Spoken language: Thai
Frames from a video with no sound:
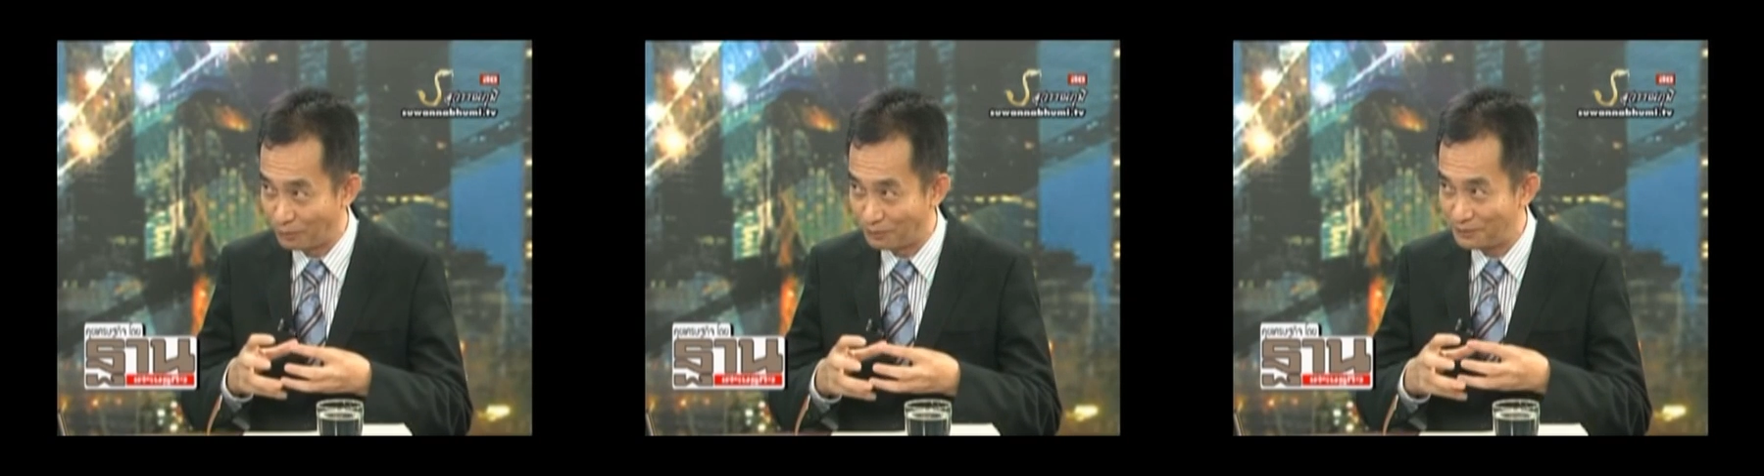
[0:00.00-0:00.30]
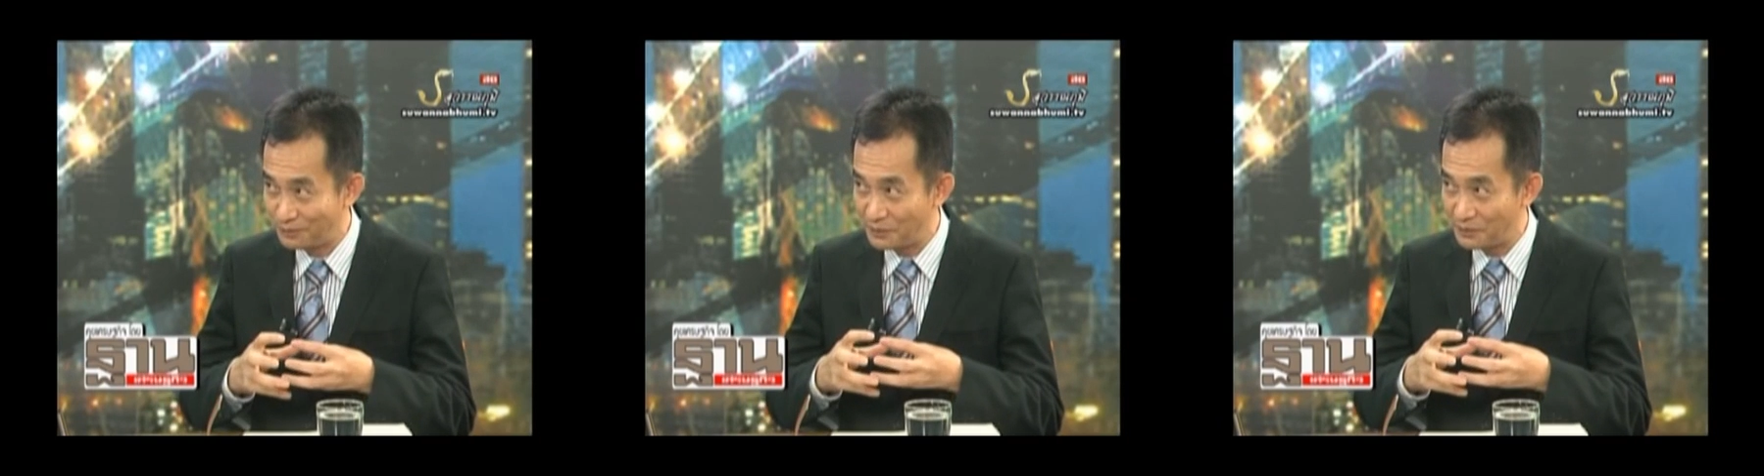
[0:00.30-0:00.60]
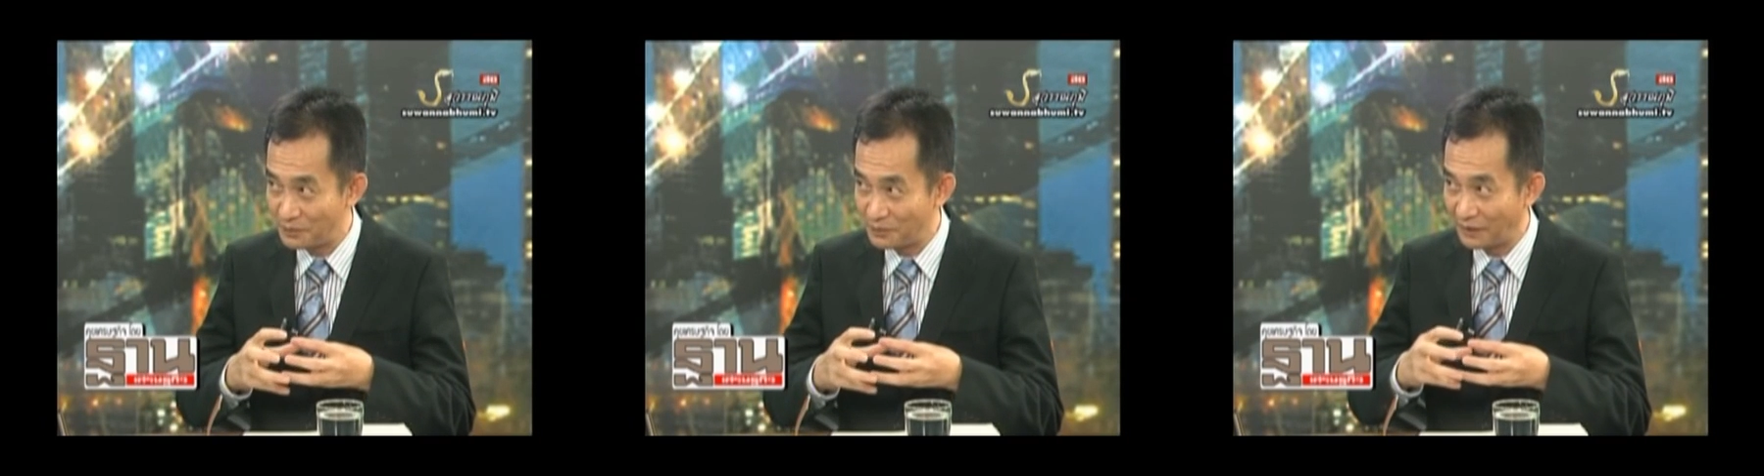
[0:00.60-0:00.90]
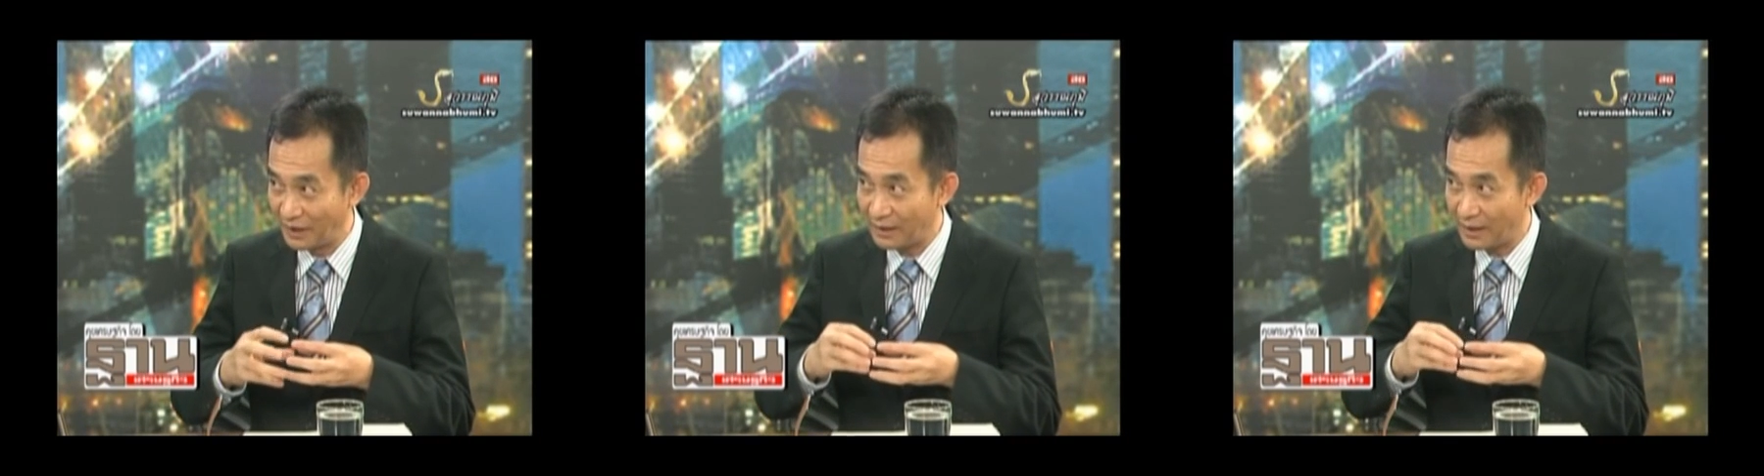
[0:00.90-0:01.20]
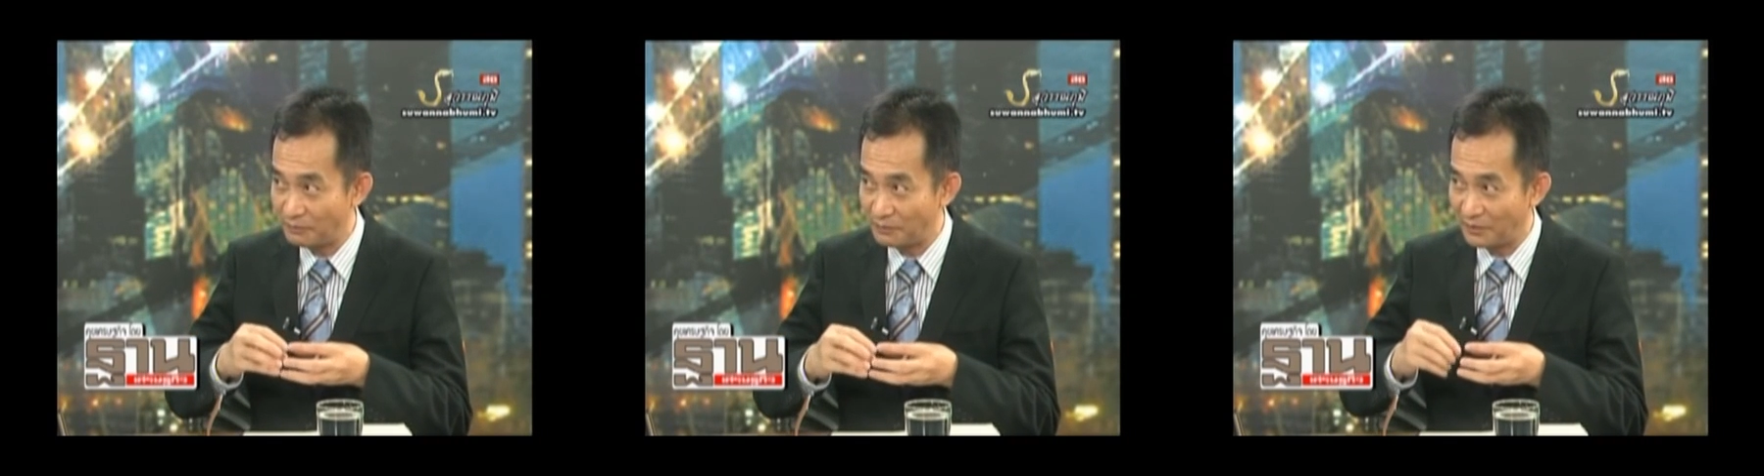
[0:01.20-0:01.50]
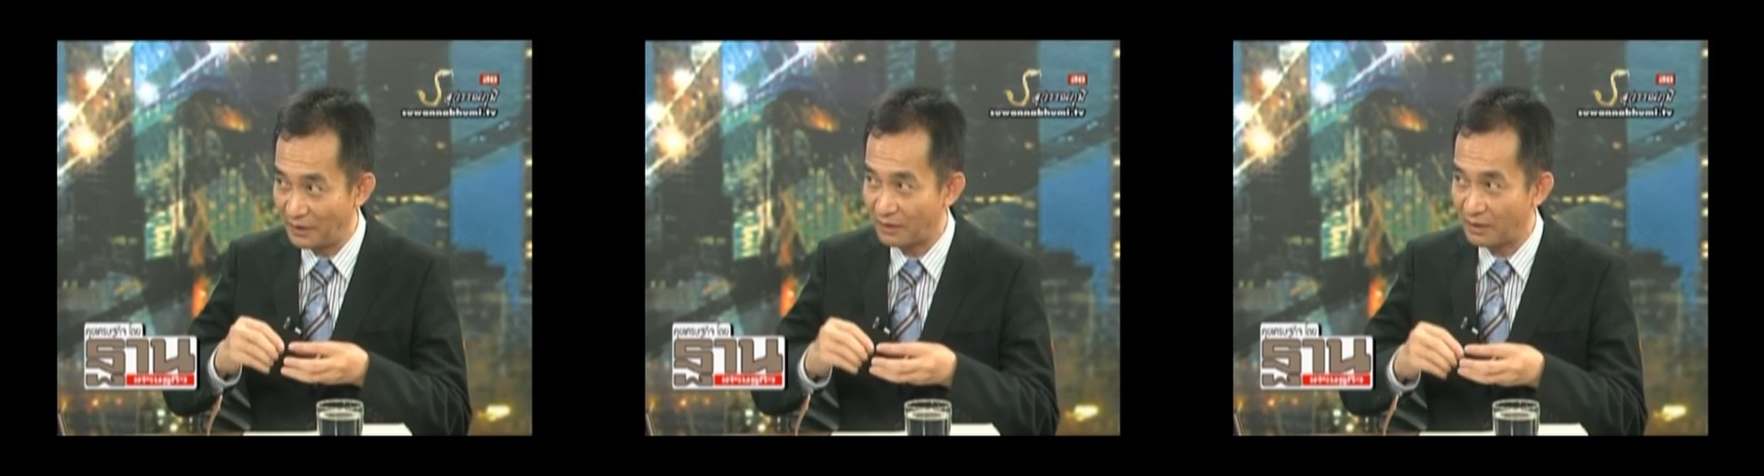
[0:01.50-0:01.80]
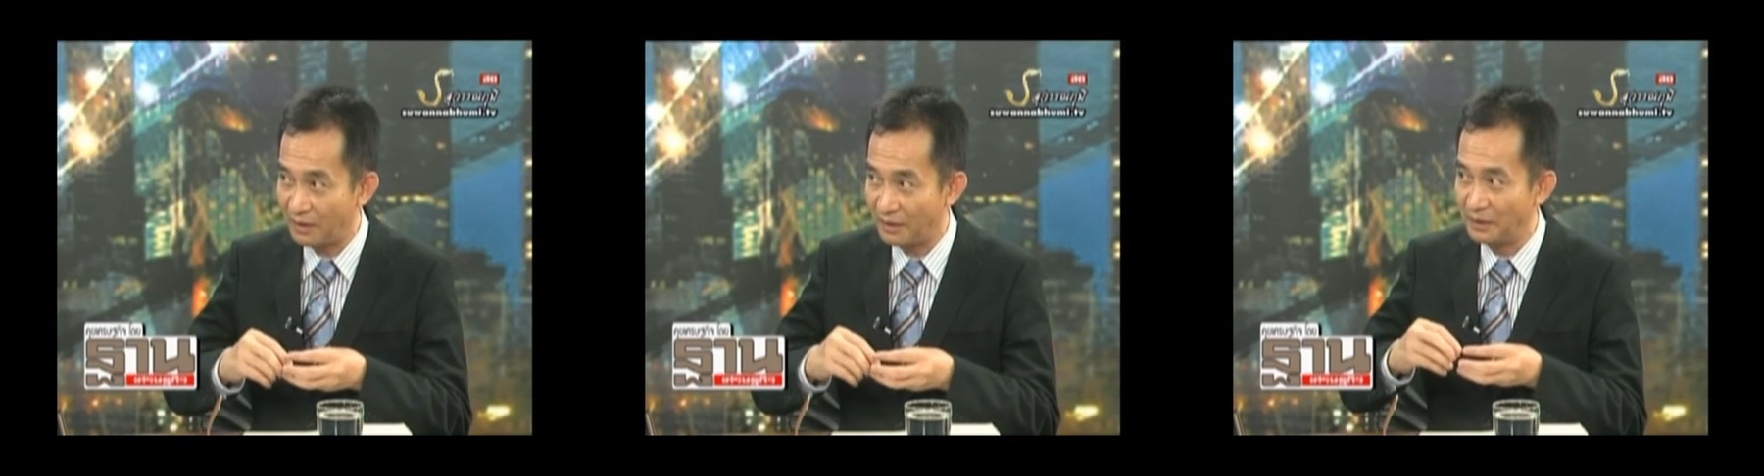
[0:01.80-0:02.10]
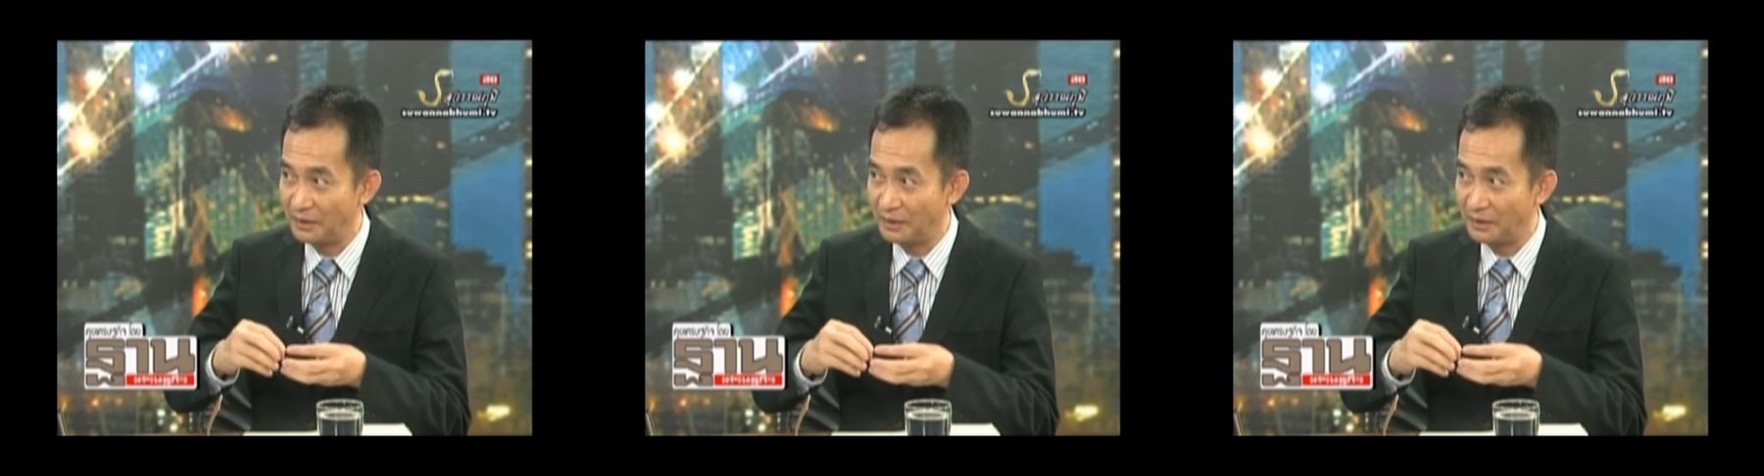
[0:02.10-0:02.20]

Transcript: ลบนะครับแล้วก็